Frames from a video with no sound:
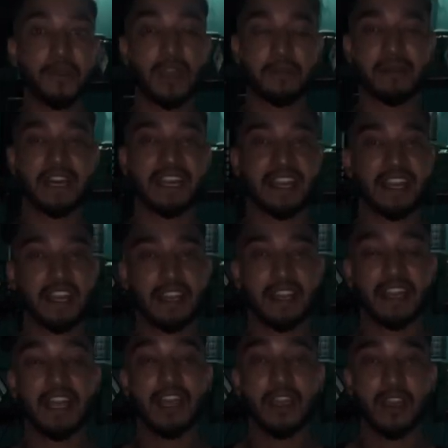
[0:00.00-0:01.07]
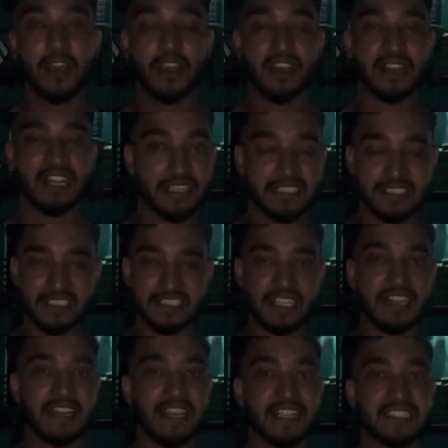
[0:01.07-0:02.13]
हमारे यहाँ आया और इतनी
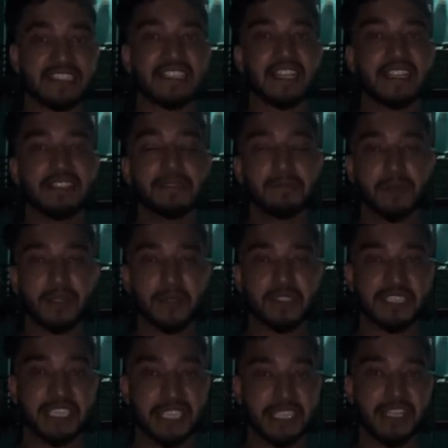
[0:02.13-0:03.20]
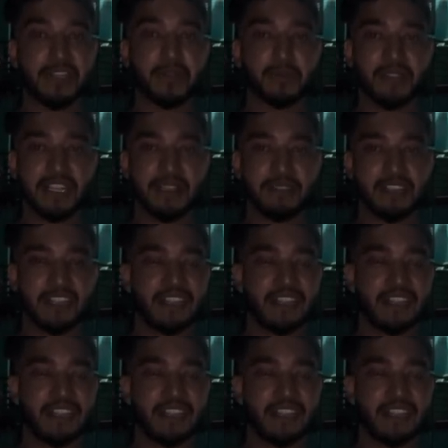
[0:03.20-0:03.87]
सारी एक्सरसाइज मेरे को सीखने को मिली भाई